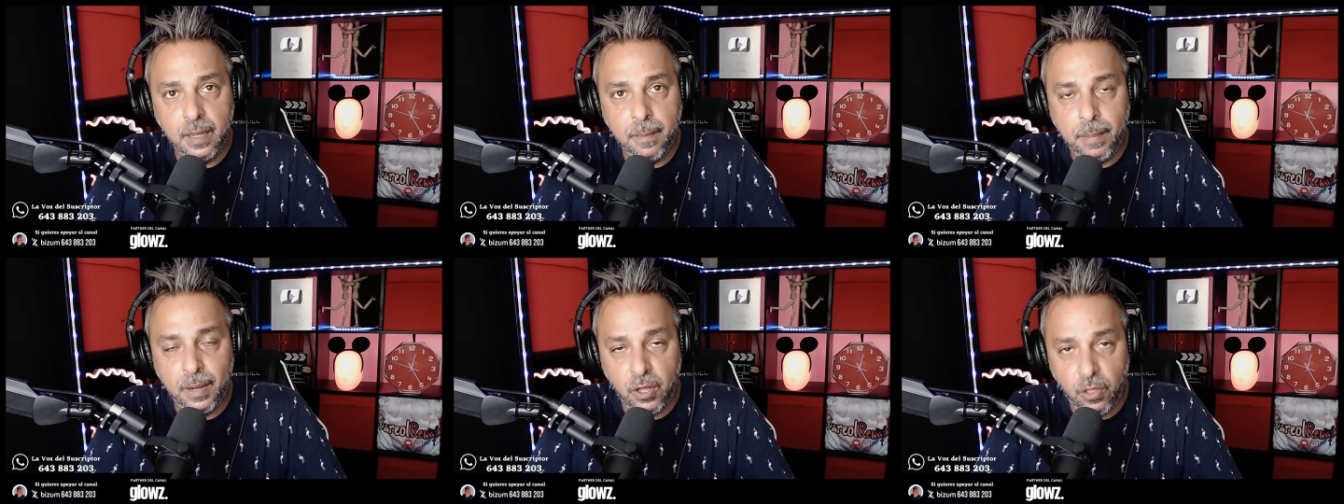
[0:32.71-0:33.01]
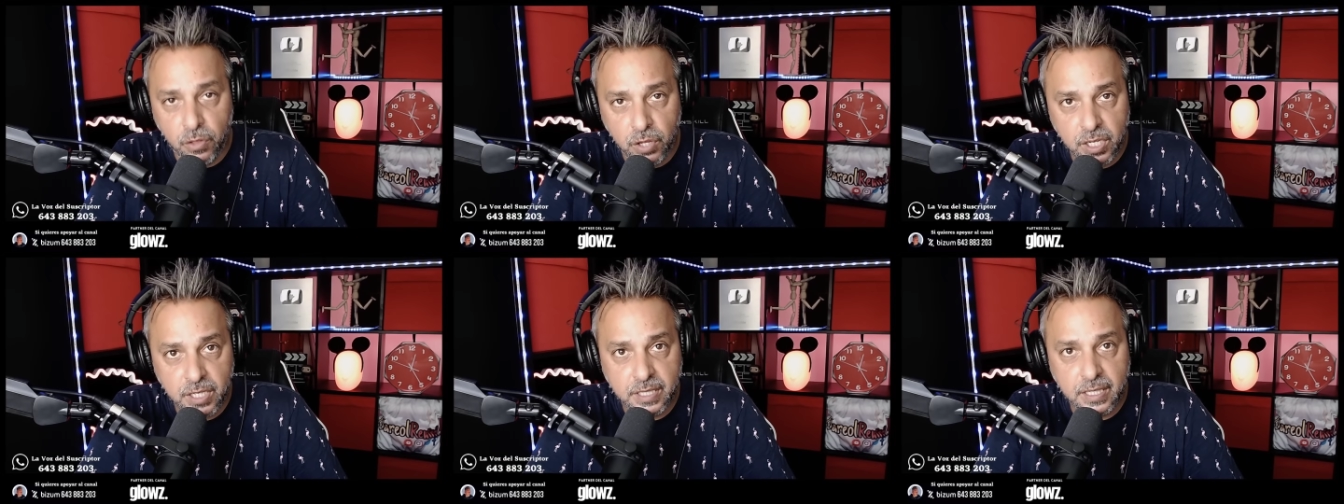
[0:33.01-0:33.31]

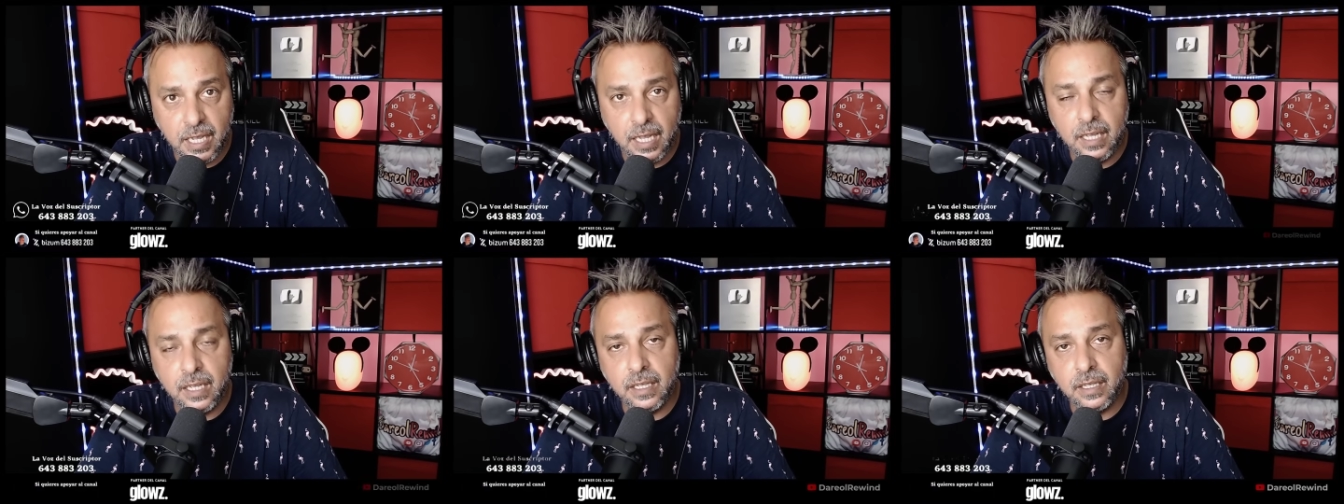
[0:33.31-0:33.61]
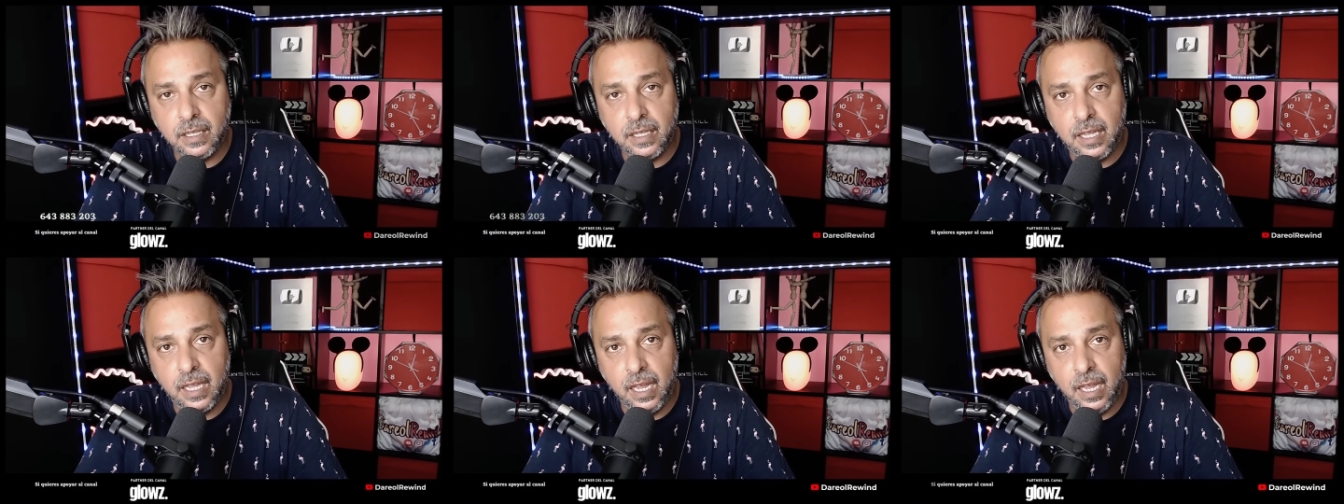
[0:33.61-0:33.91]
periodista
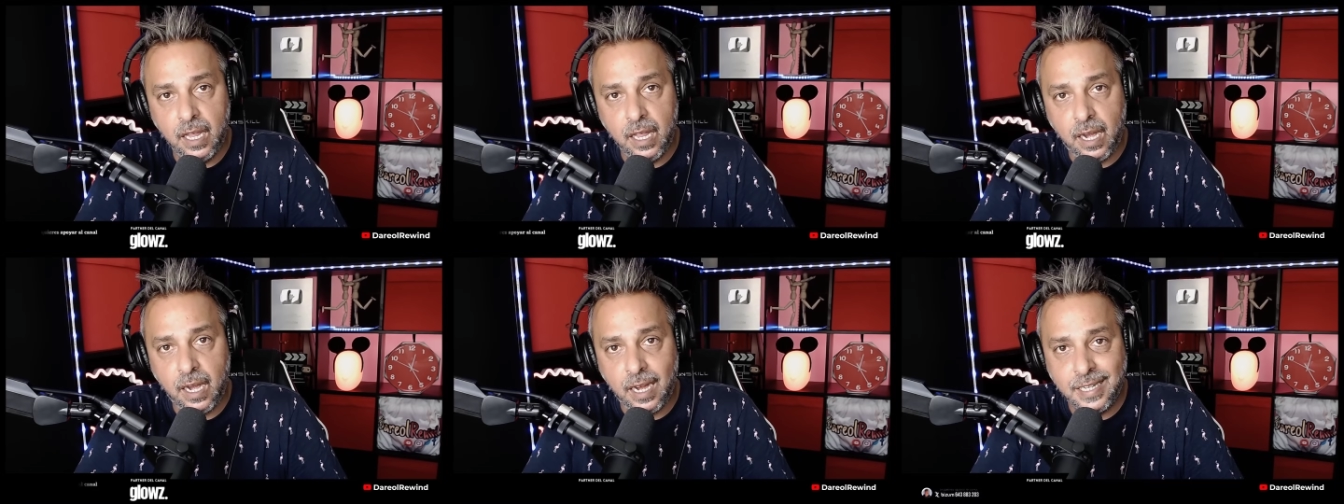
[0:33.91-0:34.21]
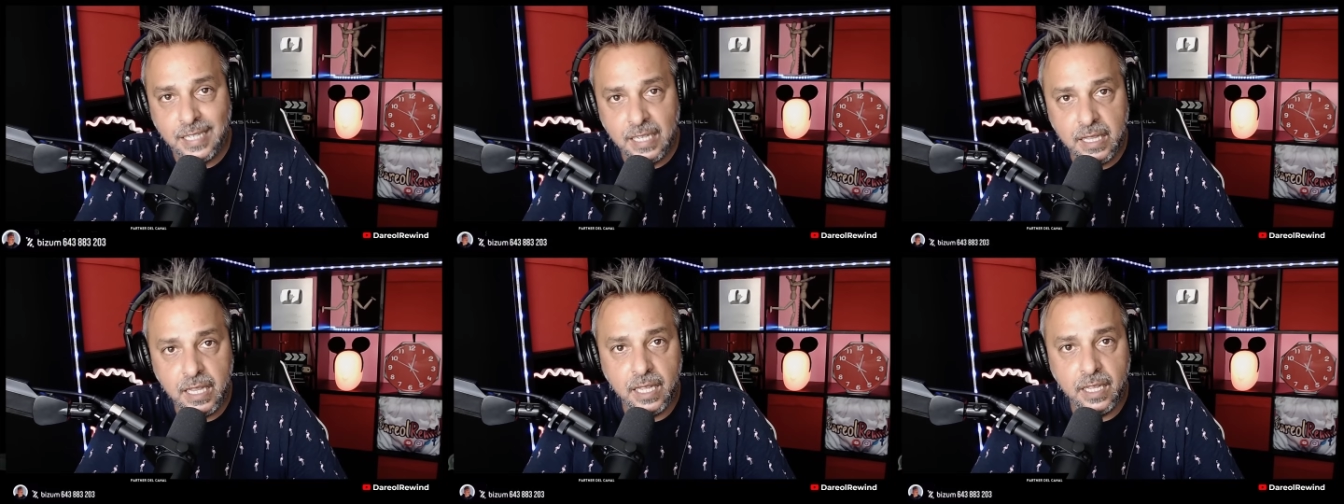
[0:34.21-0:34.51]
que
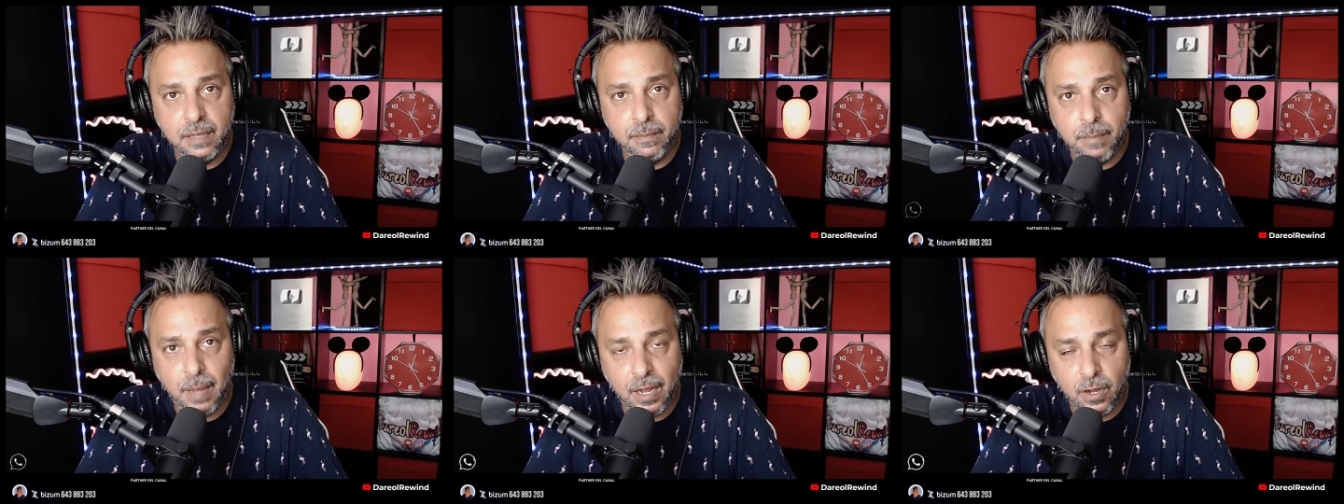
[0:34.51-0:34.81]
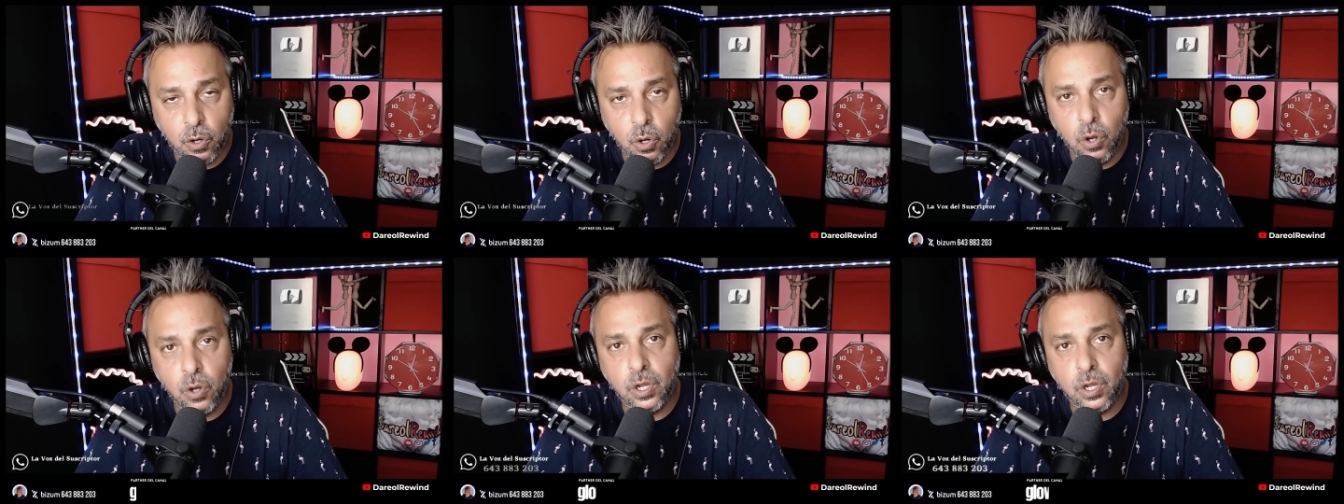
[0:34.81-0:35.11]
reside en
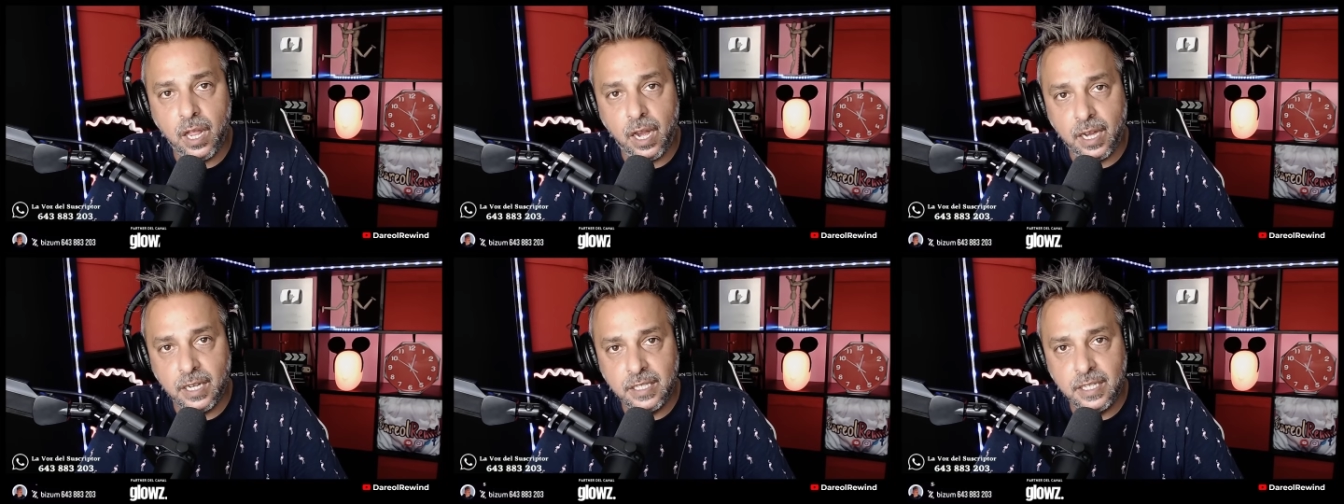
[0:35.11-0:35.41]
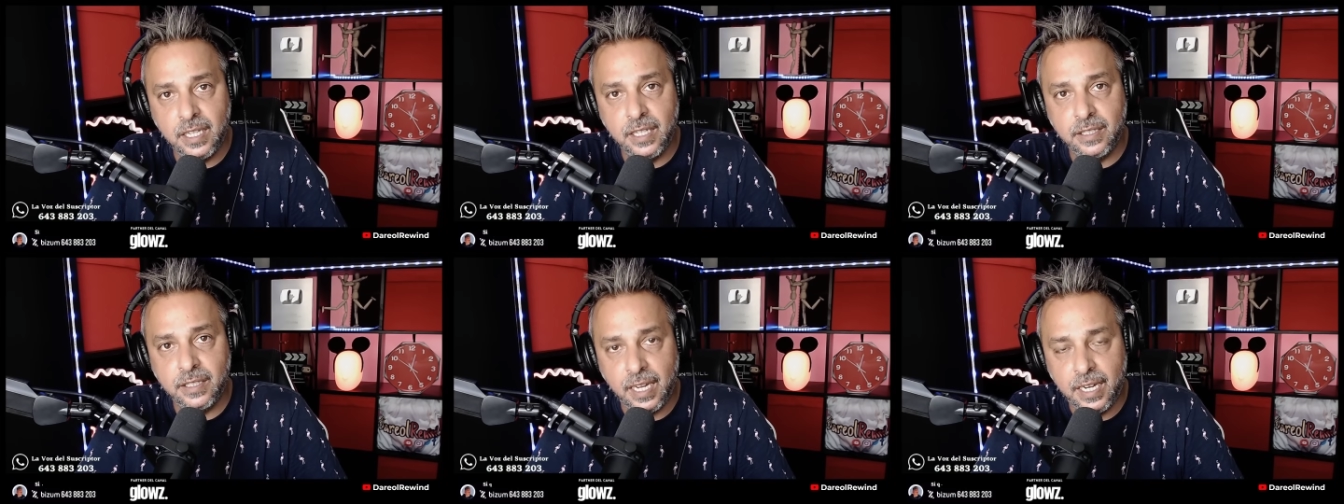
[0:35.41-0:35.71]
Bangkok, que reside
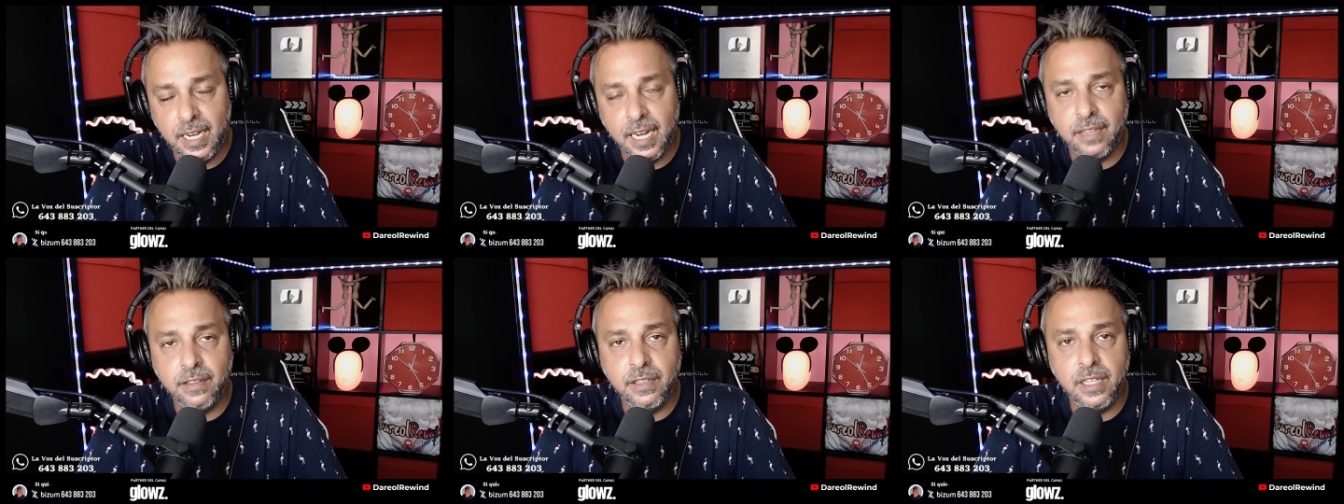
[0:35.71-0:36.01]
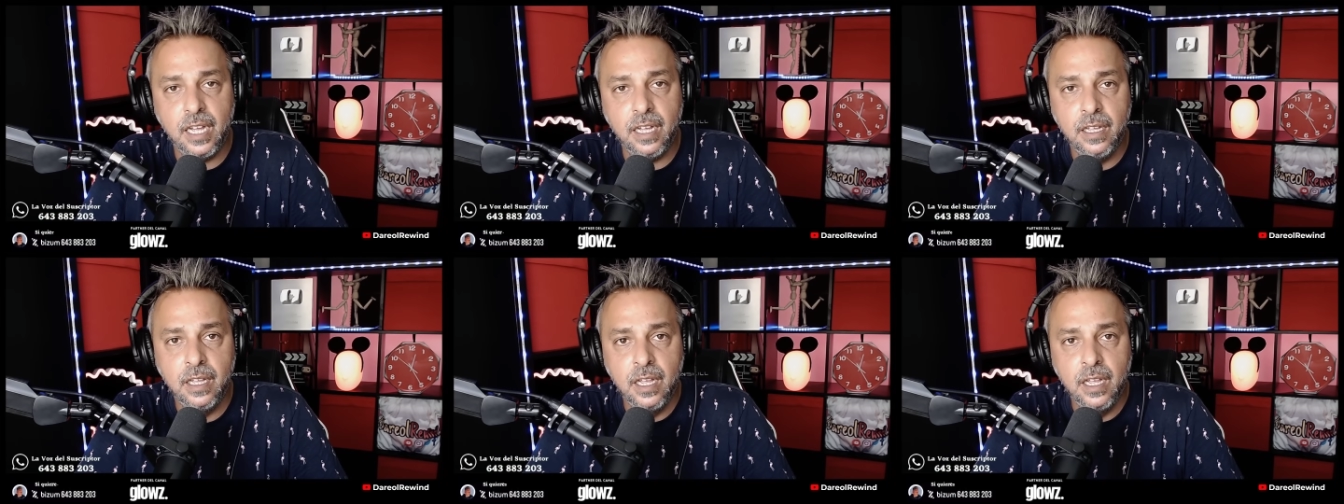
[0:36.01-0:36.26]
en Tailandia,